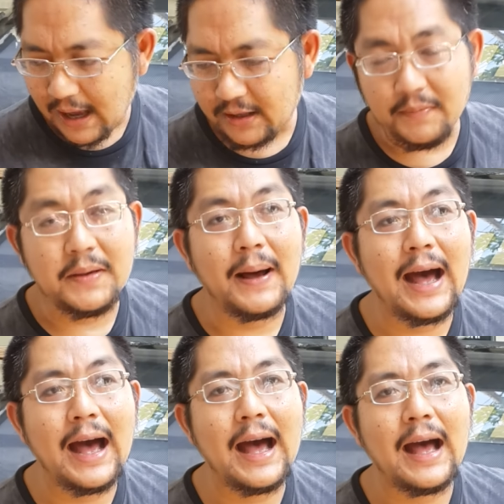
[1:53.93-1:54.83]
อาจจะมี
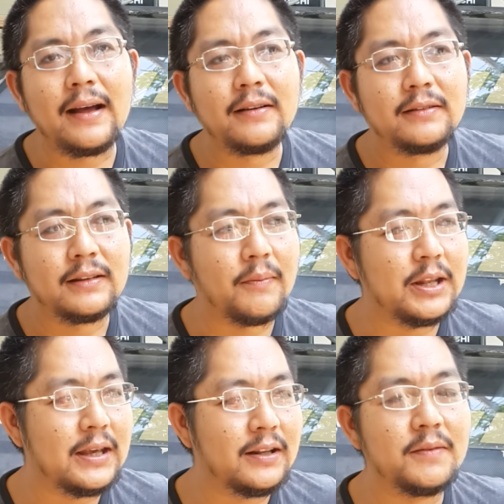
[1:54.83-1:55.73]
ผ้าแต่พ
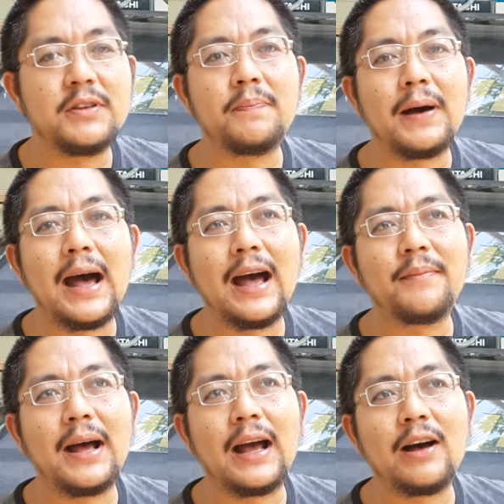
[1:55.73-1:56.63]
อดีลืมหยิบผ้า
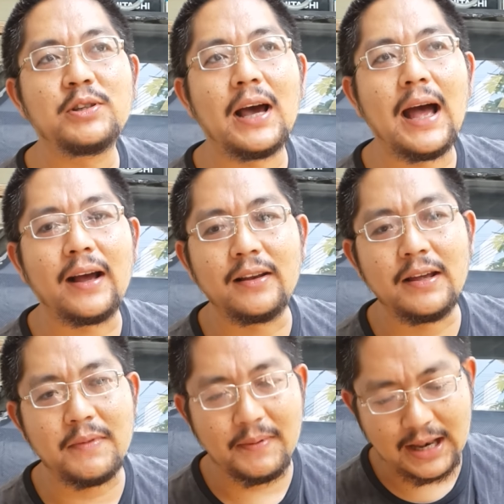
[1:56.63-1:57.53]
มาเข้าฉากก็เล
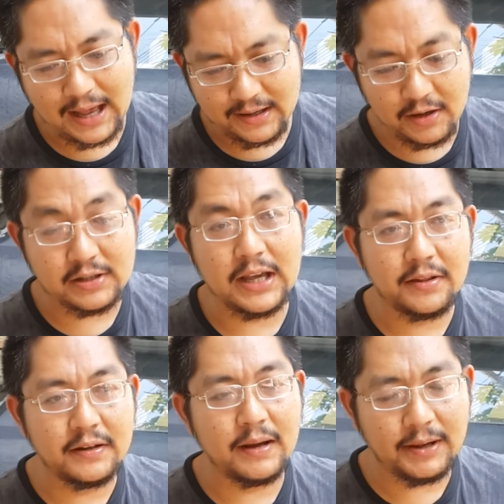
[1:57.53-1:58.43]
ยไม่เป็นไร เดี๋ยวใช้
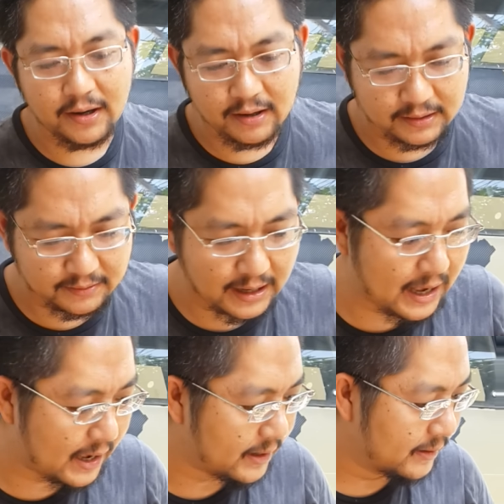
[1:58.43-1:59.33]
เสื้อไปก่อน
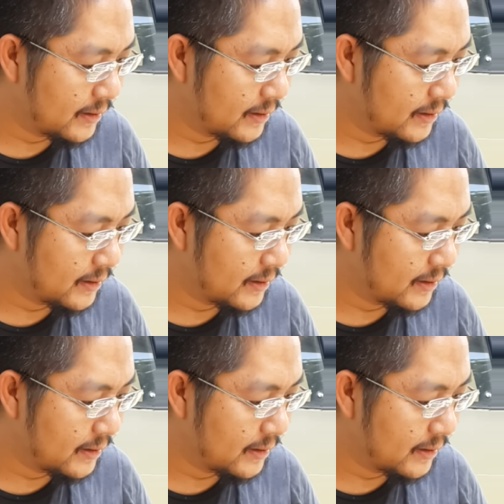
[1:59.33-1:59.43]
ได้